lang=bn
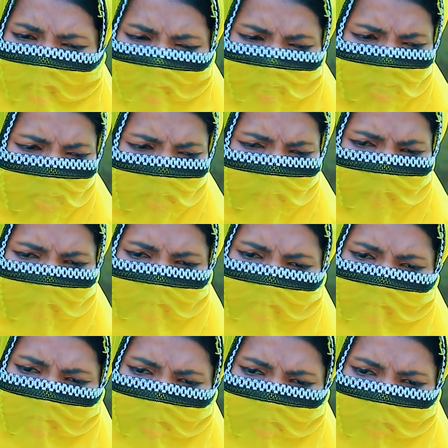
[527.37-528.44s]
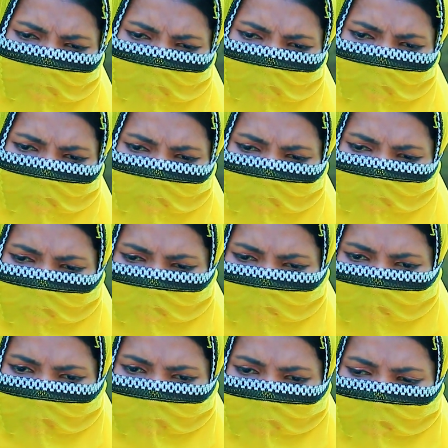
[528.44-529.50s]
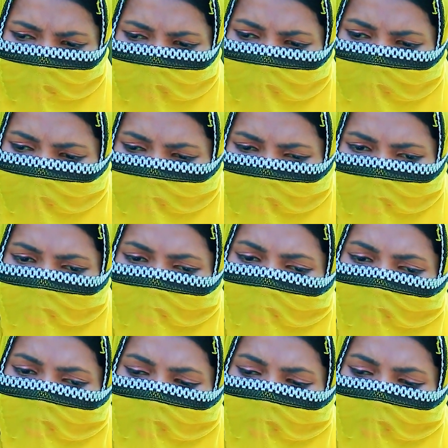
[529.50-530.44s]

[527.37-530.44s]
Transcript: অসম্মান কিছুই করনি তুমি তোমার ভিডিও